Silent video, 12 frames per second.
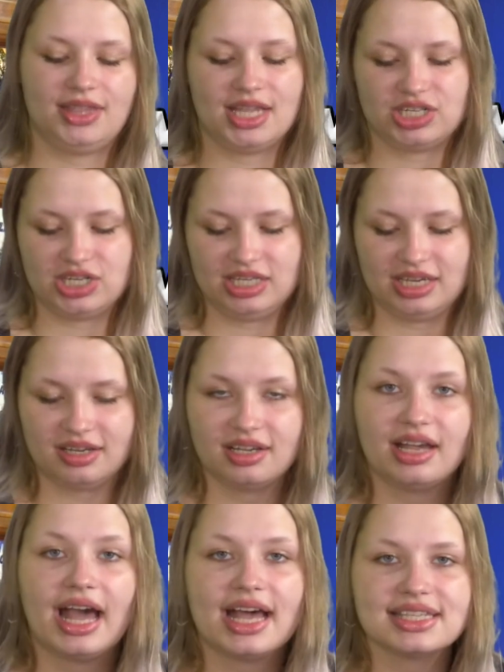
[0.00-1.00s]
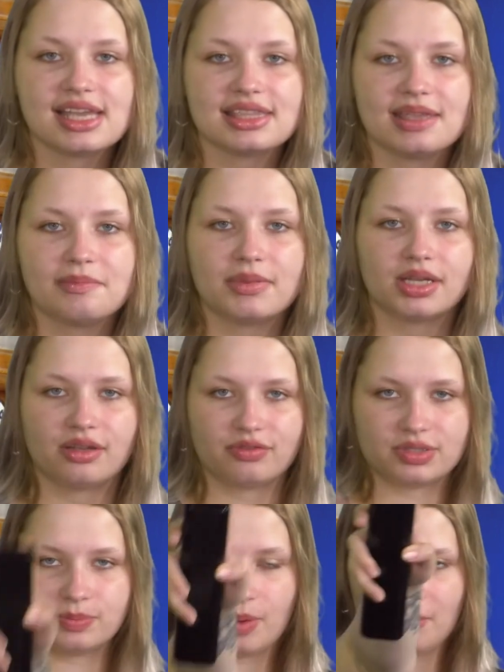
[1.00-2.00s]
wydarzenia, a zatem
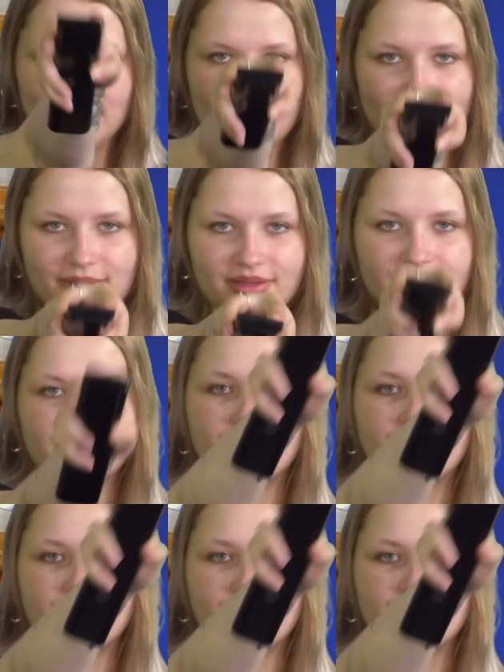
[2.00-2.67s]
wspominamy.